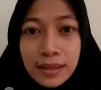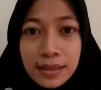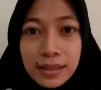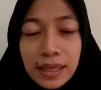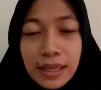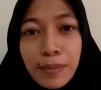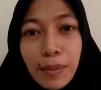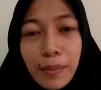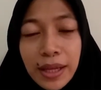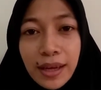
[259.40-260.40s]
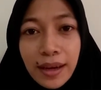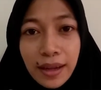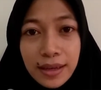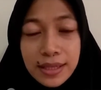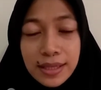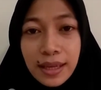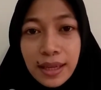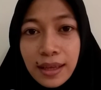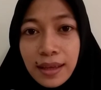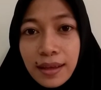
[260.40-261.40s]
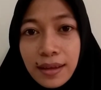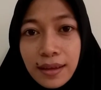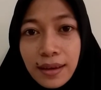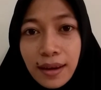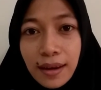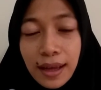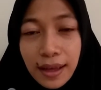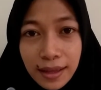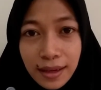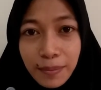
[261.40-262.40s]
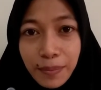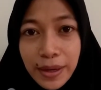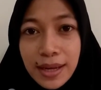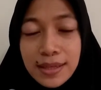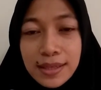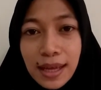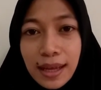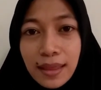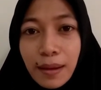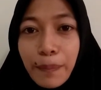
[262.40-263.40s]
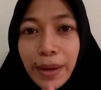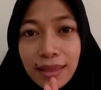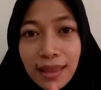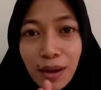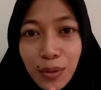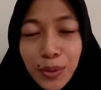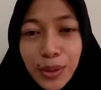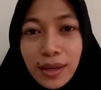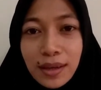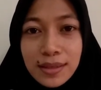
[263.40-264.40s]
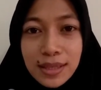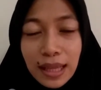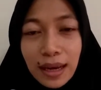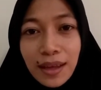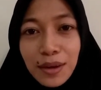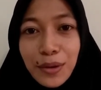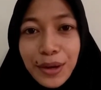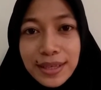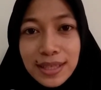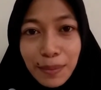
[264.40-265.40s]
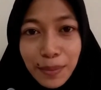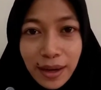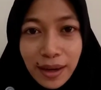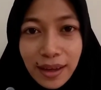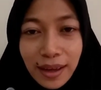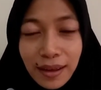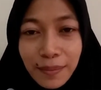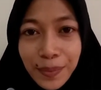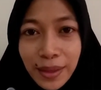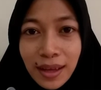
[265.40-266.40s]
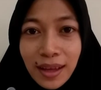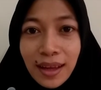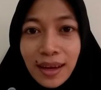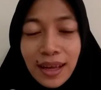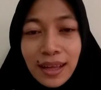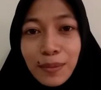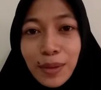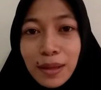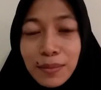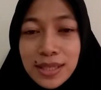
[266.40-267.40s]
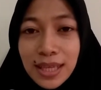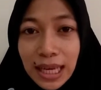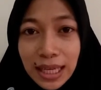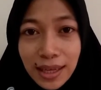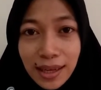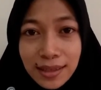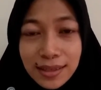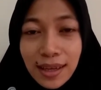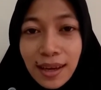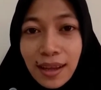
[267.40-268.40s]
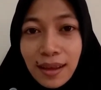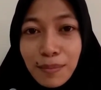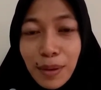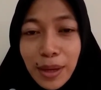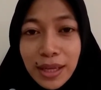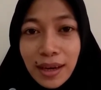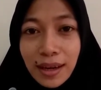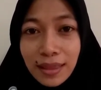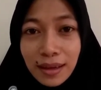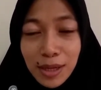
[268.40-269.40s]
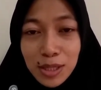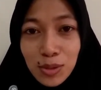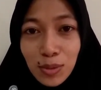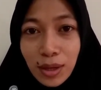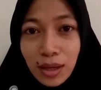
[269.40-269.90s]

jadi mamanya Re di sini lahir pada saat empat tahun setelah Indonesia merdeka nah teman-teman sekalian jadi mamanya Re termasuk